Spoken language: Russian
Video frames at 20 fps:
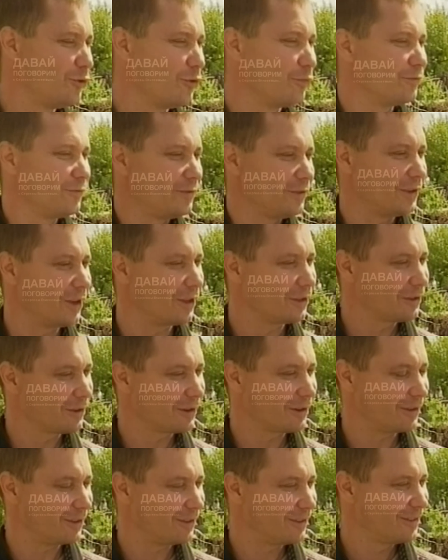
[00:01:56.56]
Дом всегда
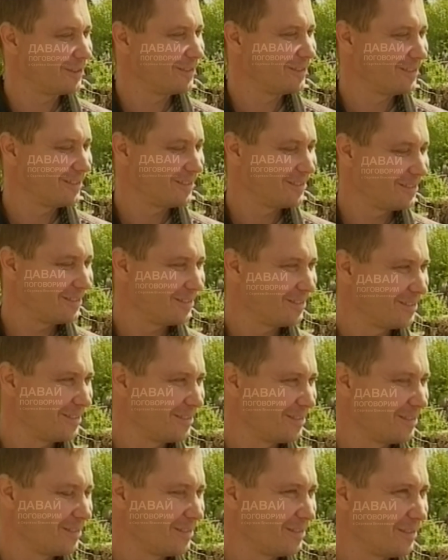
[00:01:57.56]
открыт.
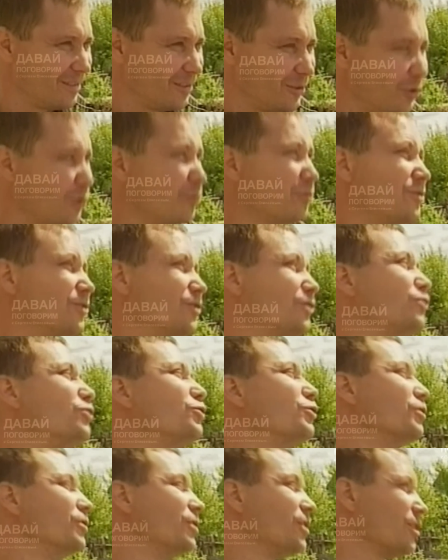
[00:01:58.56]
Дом
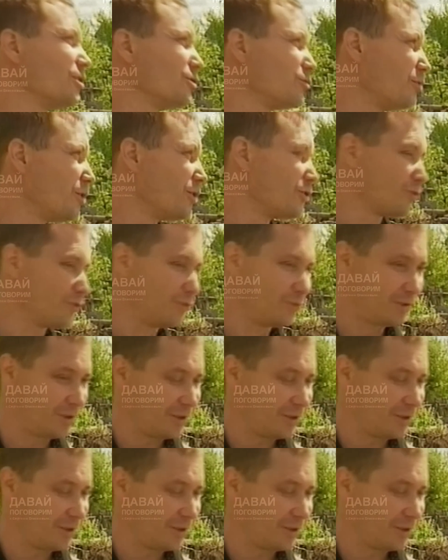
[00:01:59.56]
все на распашку.